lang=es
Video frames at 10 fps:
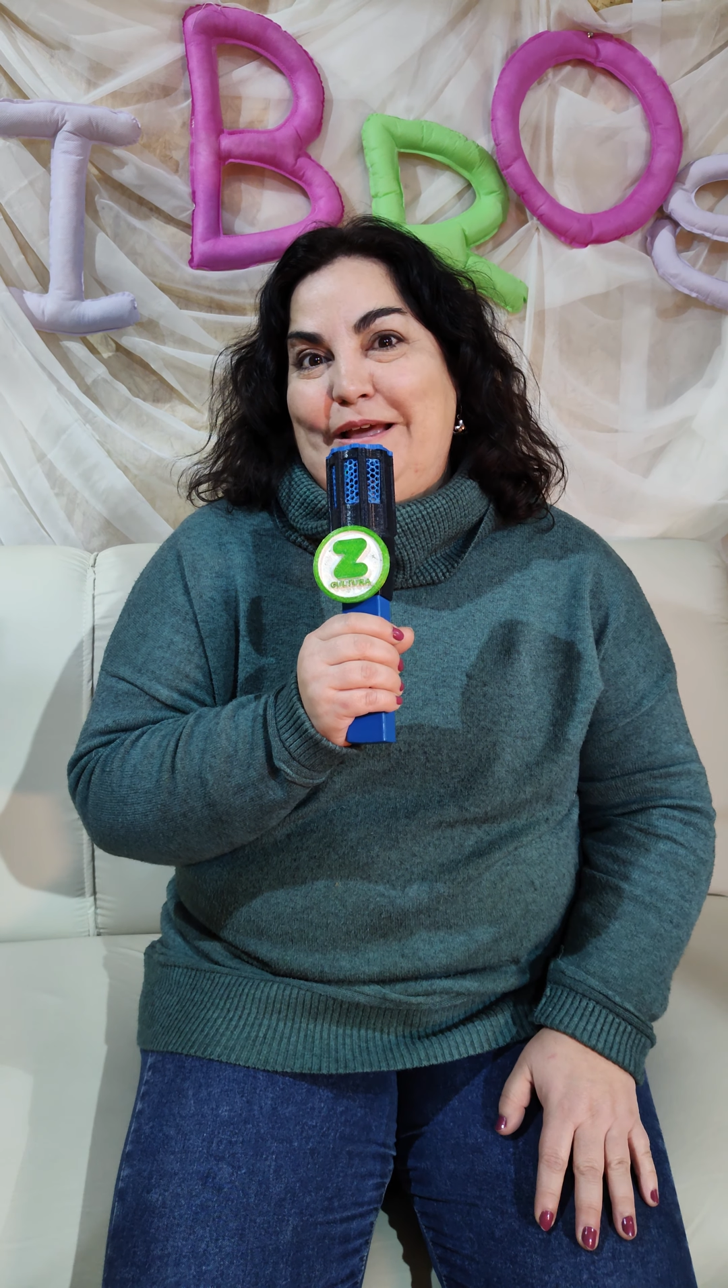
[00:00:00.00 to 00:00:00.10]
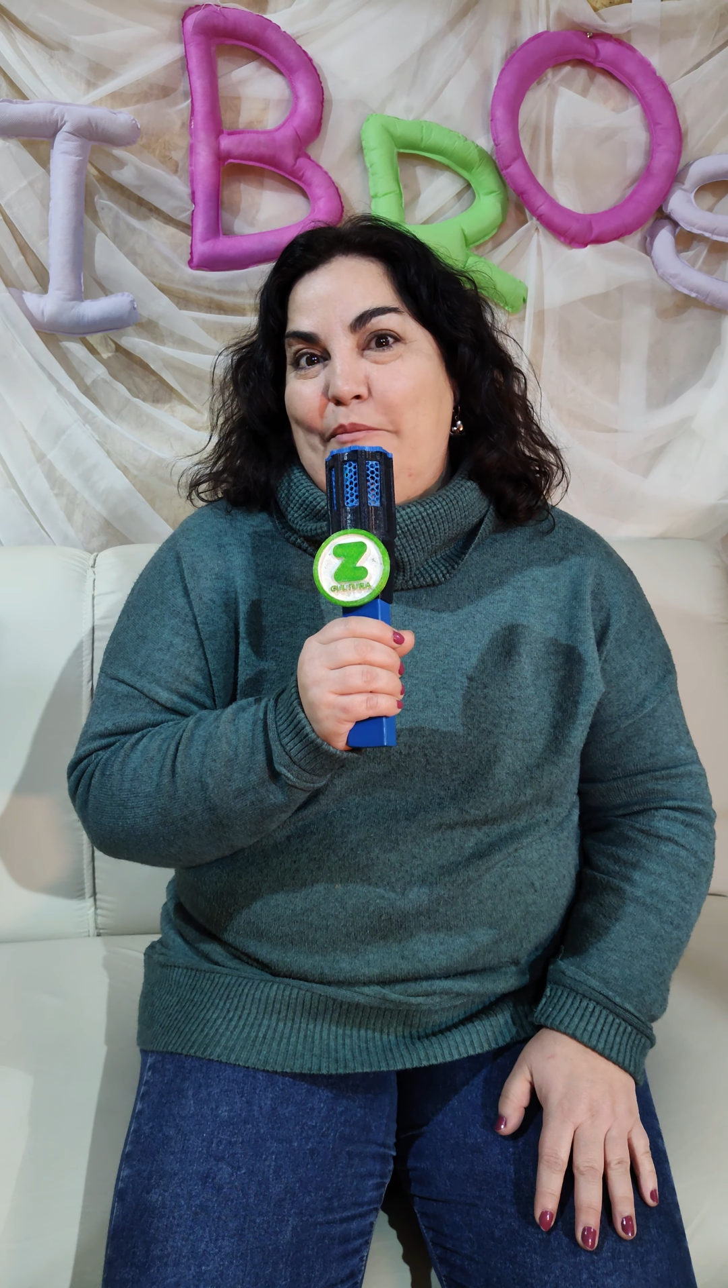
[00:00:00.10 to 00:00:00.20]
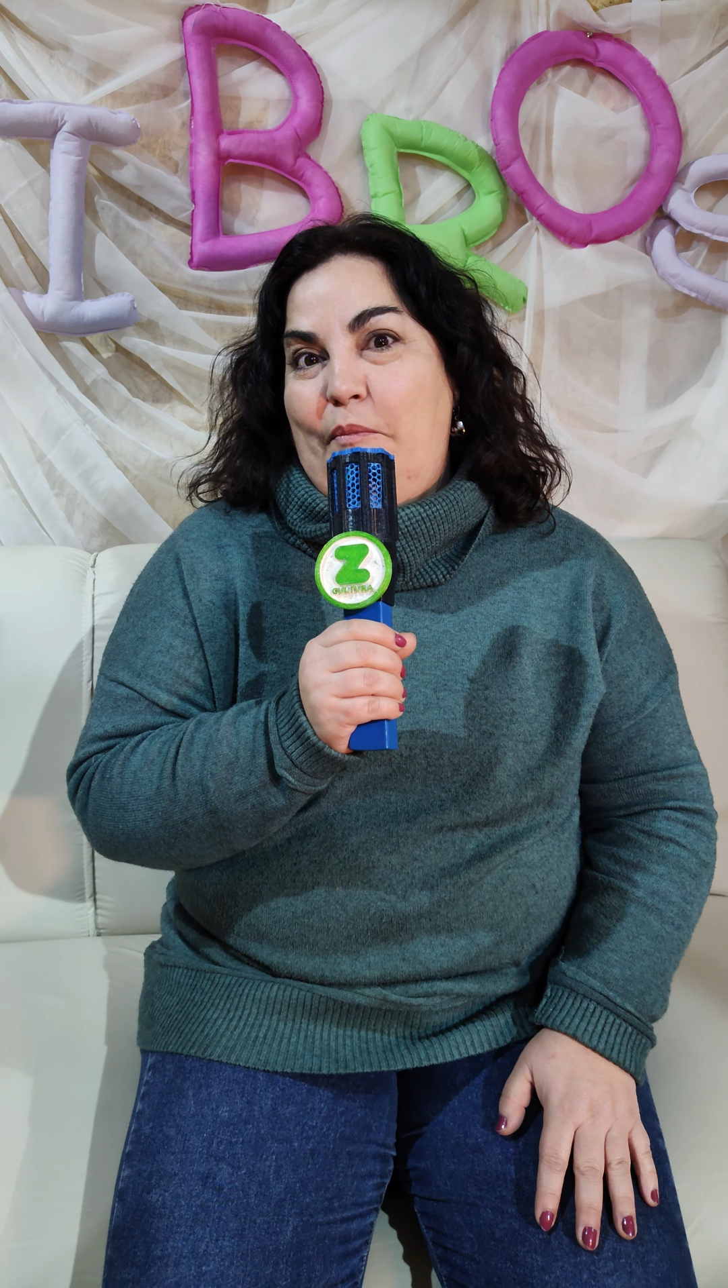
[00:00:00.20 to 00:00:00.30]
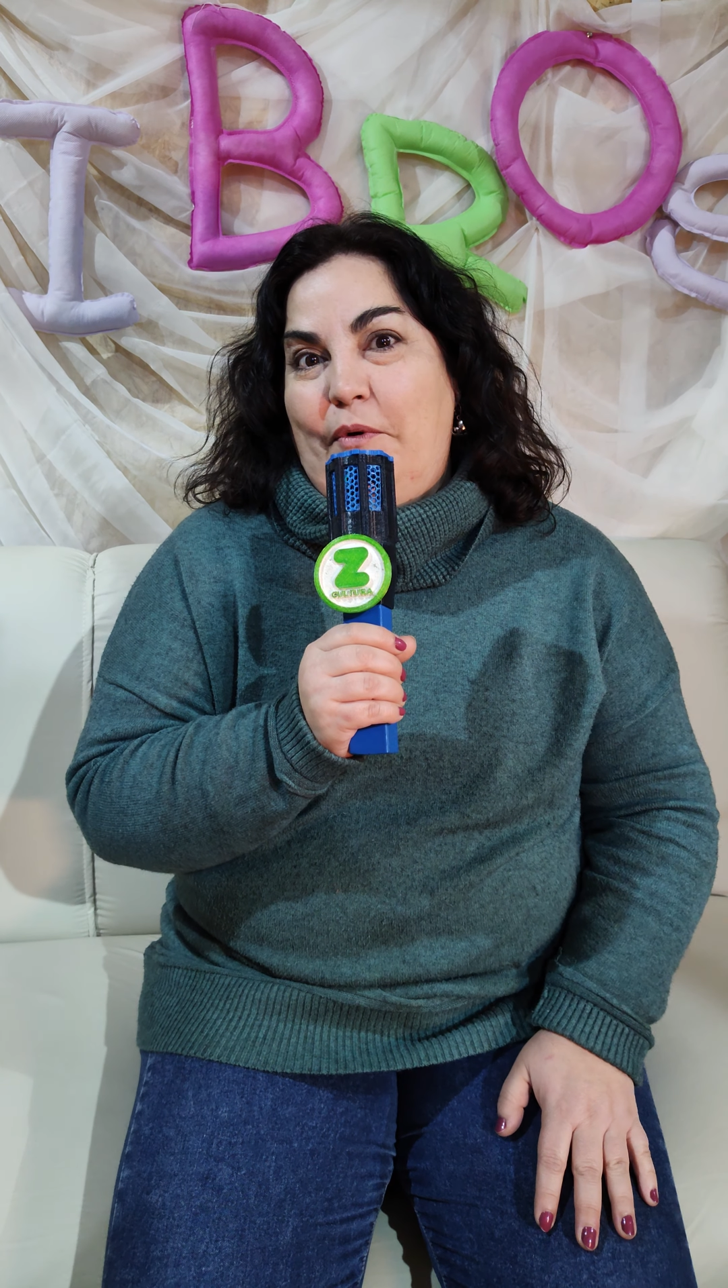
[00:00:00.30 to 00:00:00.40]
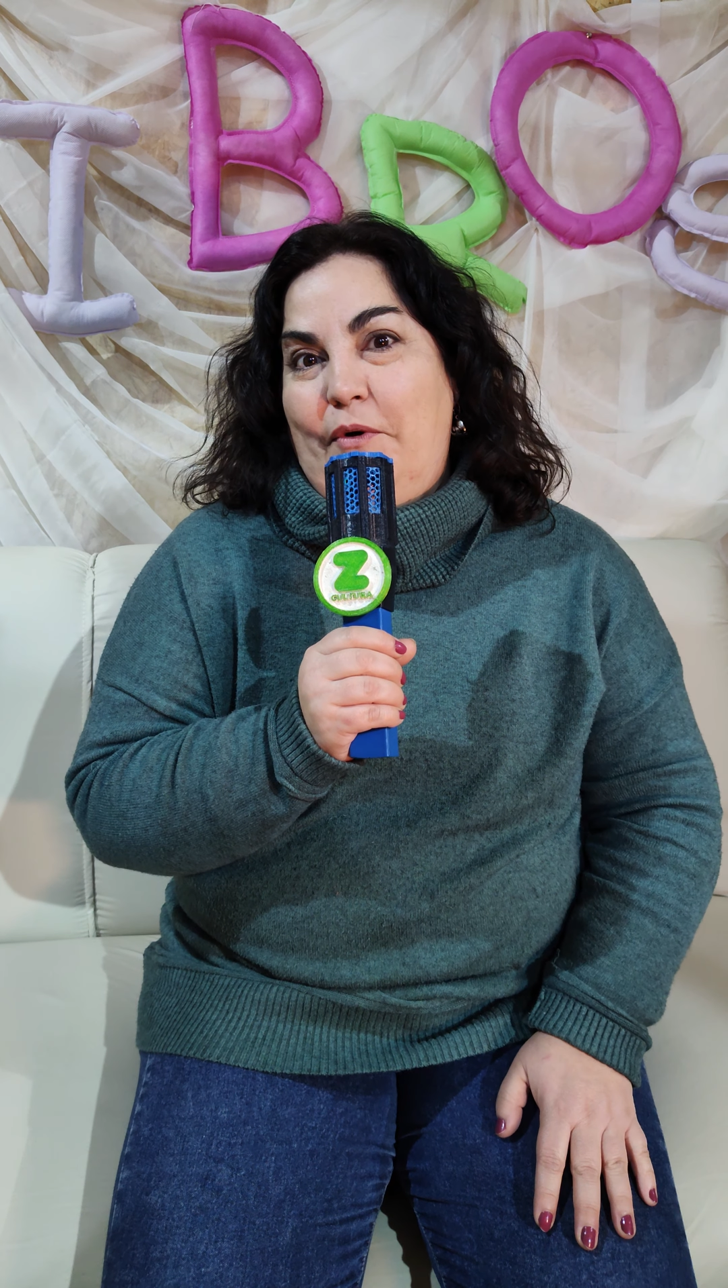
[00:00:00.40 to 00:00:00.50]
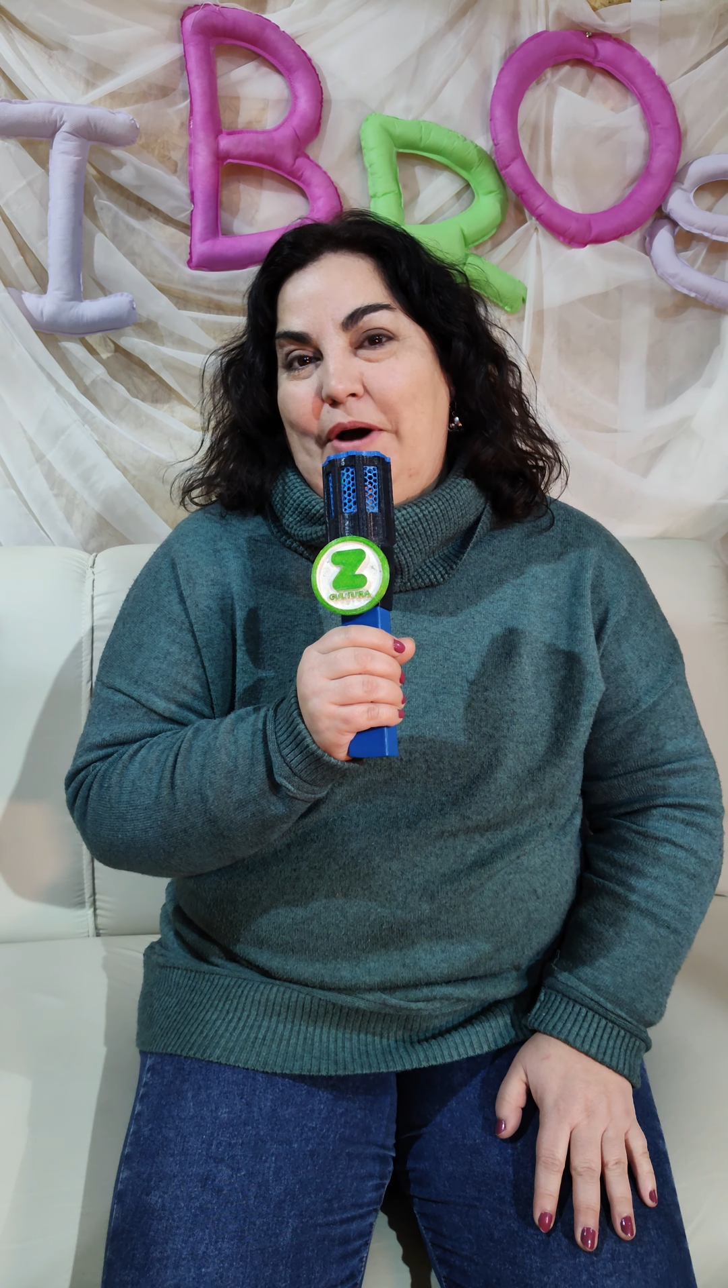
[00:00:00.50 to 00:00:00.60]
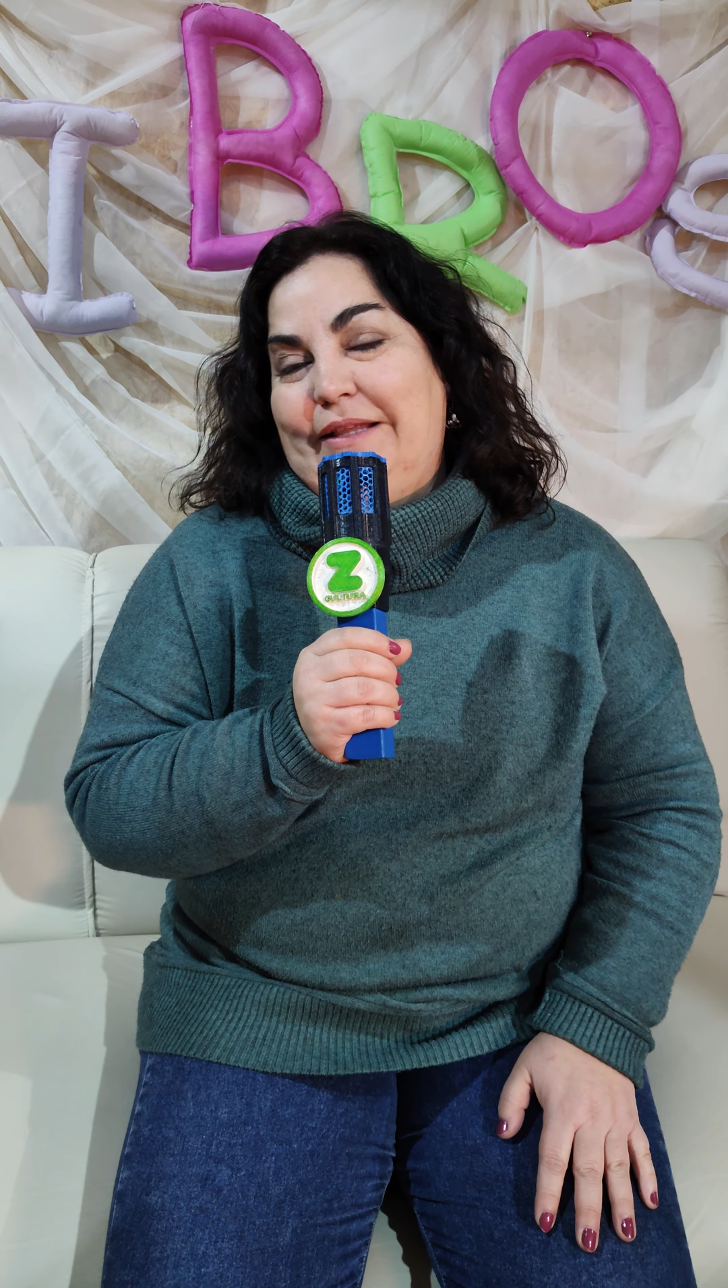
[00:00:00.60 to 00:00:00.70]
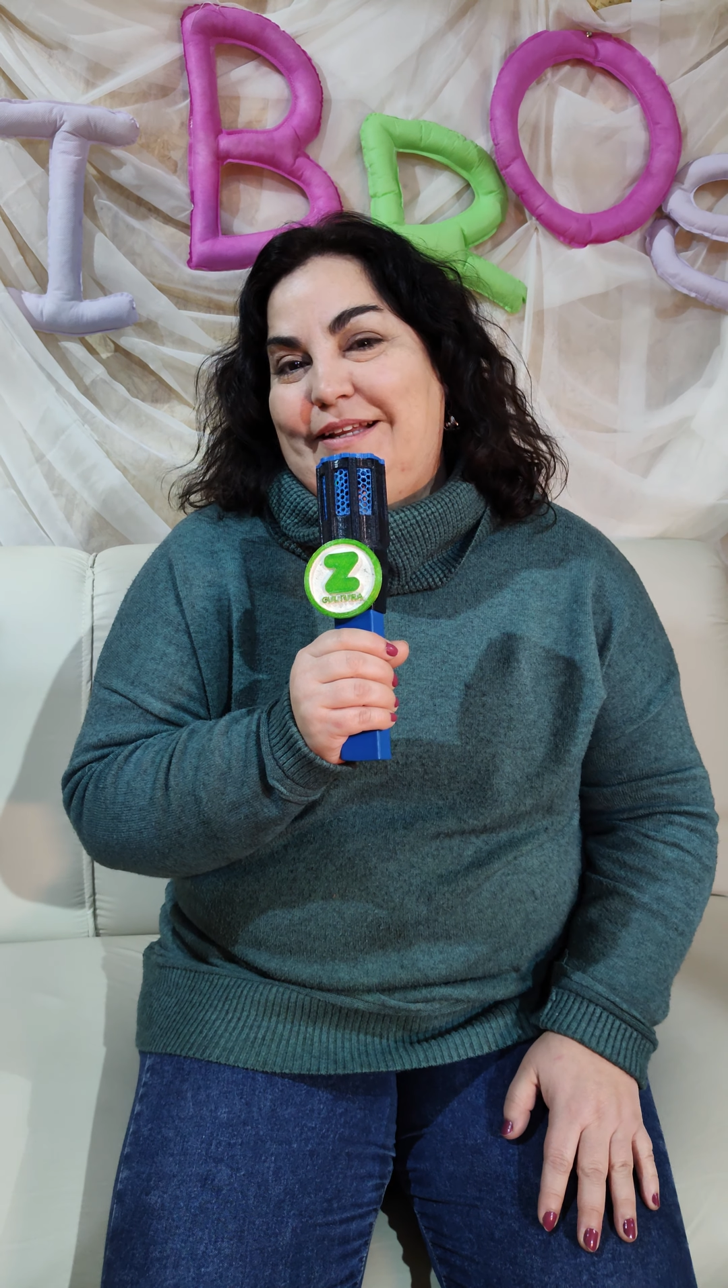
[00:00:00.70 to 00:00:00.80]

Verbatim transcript: tiempo